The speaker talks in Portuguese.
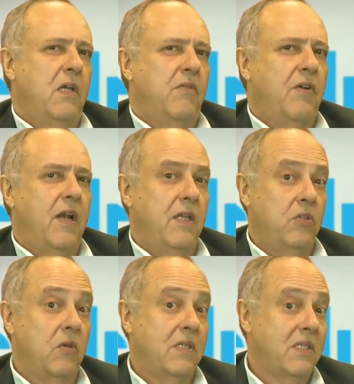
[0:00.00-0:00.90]
fala
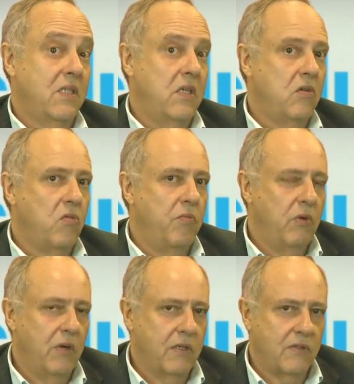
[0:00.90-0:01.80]
isso há 5
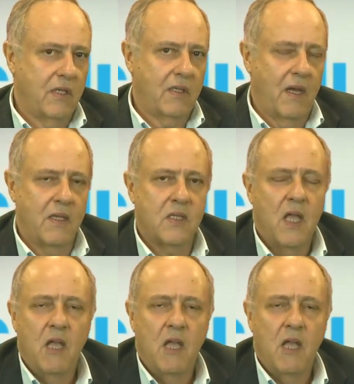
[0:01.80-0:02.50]
mil anos atrás.